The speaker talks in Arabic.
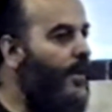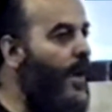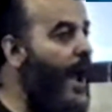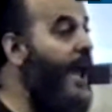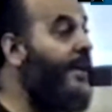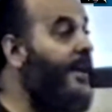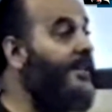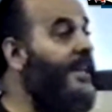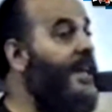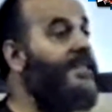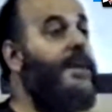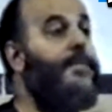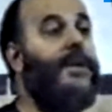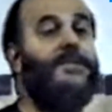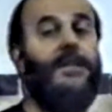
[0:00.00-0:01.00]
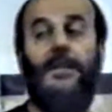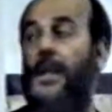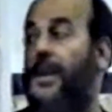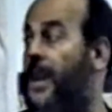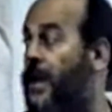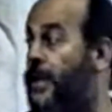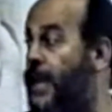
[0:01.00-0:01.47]
وهي قضيه سبق
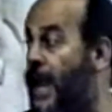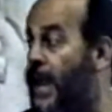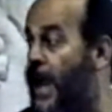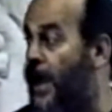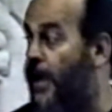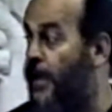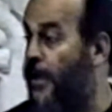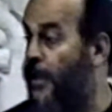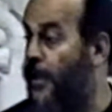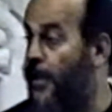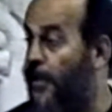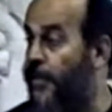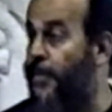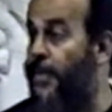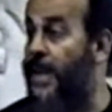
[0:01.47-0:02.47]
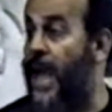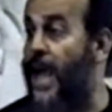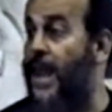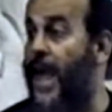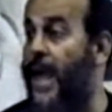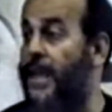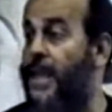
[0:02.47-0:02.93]
تطرقنا لها في بناء
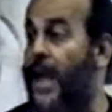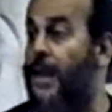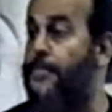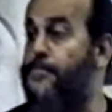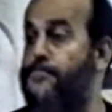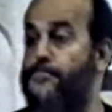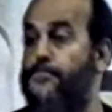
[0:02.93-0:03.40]
الهيكل